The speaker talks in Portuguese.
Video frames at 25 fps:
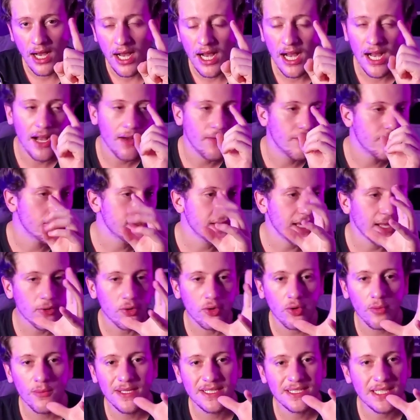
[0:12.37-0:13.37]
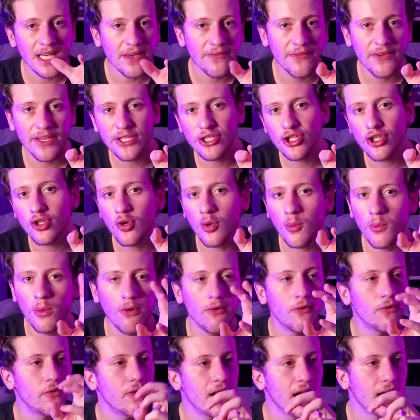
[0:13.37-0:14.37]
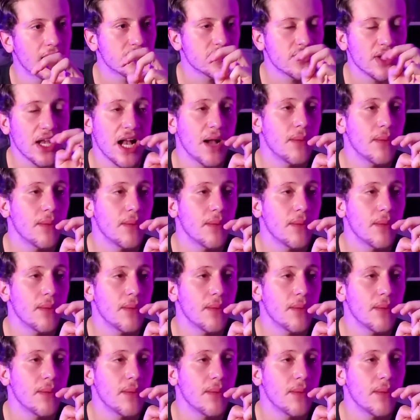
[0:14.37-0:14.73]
Ah, quero começar a investir, como eu faço?